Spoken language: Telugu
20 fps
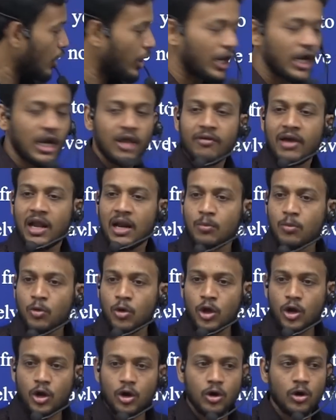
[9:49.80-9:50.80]
రెండు వేల
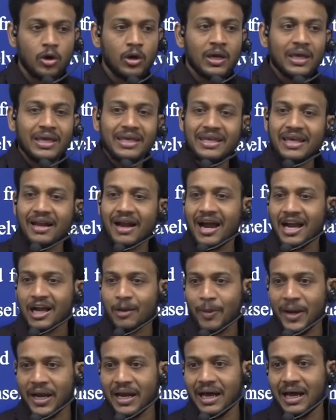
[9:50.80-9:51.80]
మూడులో ఇరాక్
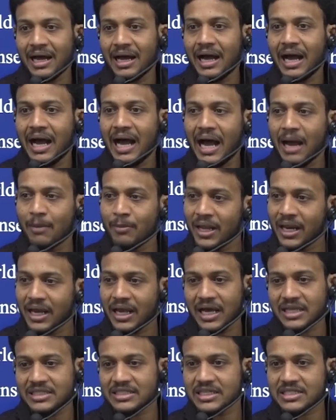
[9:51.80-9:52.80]
పైన
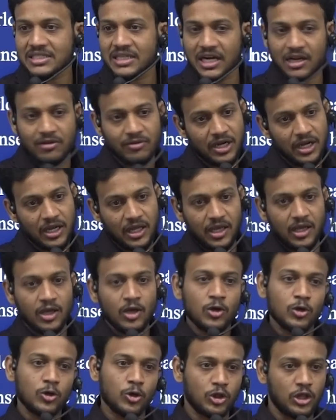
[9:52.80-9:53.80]
అమెరికా చేసినటువంటి
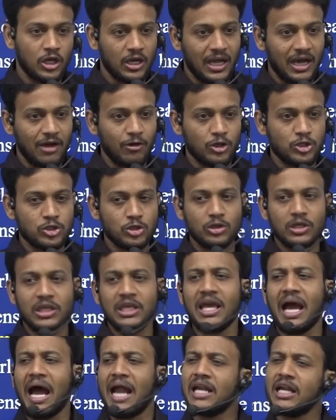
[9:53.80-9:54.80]
యుద్ధం కావచ్చు
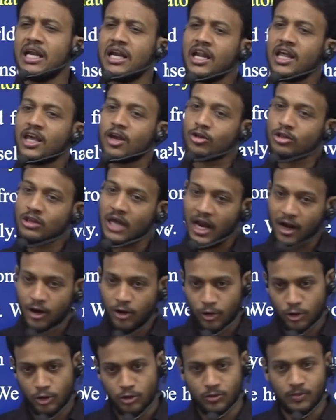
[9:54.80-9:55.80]
ఈ అన్ని
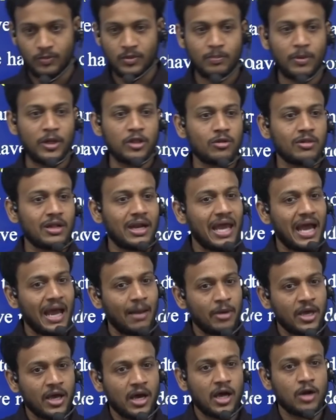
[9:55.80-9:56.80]
యుద్ధాలలోనూ పంతొమ్మిది వందల
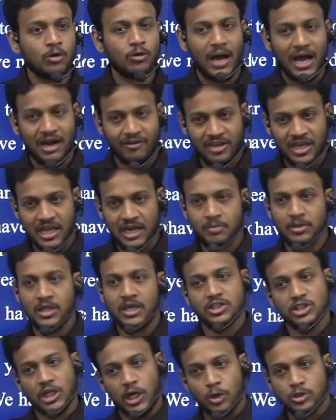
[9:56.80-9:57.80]
యాభై ఆరు అరవై
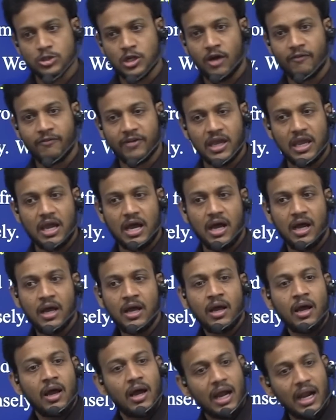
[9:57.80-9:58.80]
ఎనిమిది చెకోస్లోవాకియా
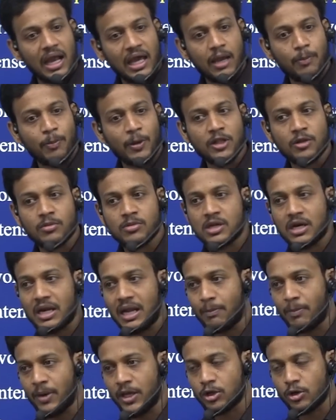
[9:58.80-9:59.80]
అలాగే పంతొమ్మిది వందల
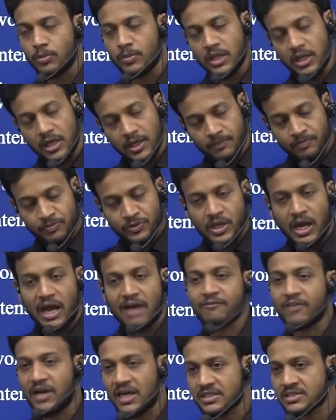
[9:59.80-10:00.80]
డెబ్బై తొమ్మిది
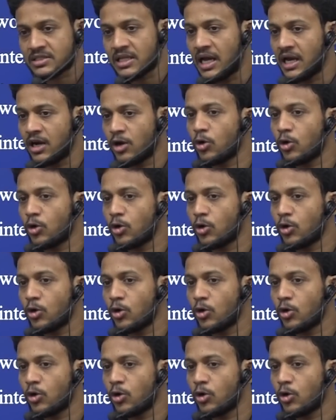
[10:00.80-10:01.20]
ఆఫ్ఘనిస్తాన్